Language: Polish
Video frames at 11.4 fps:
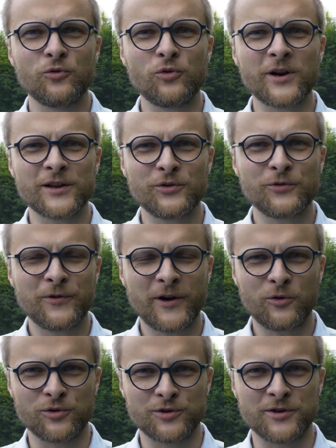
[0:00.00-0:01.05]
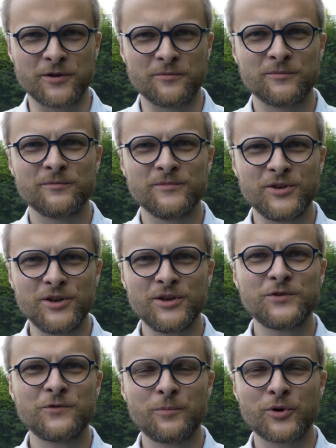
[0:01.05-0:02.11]
uratowało Cię.
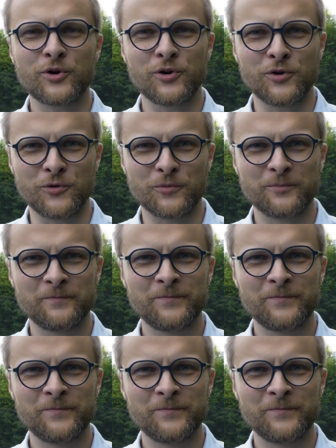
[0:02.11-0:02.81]
Idź w pokoju.